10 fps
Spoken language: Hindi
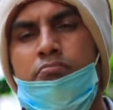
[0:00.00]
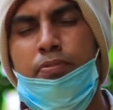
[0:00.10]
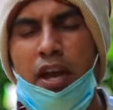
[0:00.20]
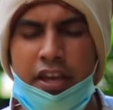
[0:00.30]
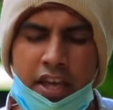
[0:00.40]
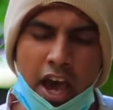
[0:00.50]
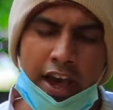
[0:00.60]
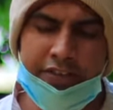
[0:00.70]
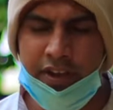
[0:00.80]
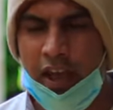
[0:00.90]
भाई
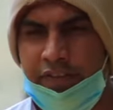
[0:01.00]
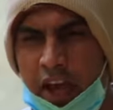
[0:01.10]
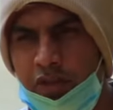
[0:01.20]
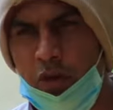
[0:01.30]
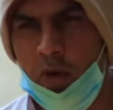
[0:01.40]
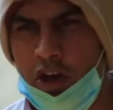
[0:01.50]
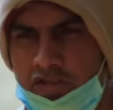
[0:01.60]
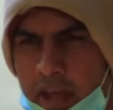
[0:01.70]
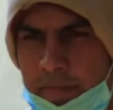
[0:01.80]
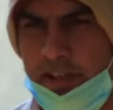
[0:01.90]
यार चाचा तुम और
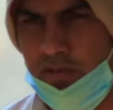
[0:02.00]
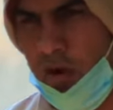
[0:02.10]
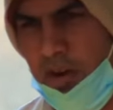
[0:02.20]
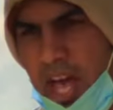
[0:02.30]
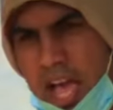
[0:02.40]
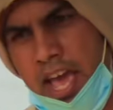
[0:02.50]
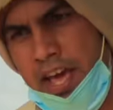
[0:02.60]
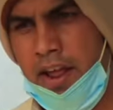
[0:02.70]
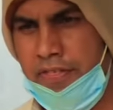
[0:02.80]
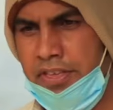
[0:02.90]
सभी जो ना
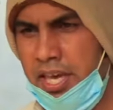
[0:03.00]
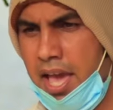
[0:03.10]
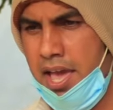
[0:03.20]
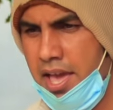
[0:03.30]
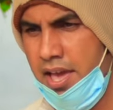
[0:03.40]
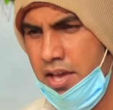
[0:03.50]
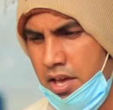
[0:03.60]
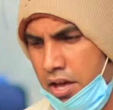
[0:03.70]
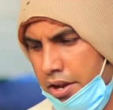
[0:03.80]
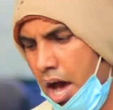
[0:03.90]
है रहती है
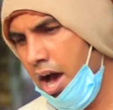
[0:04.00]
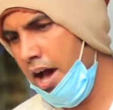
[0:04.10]
ना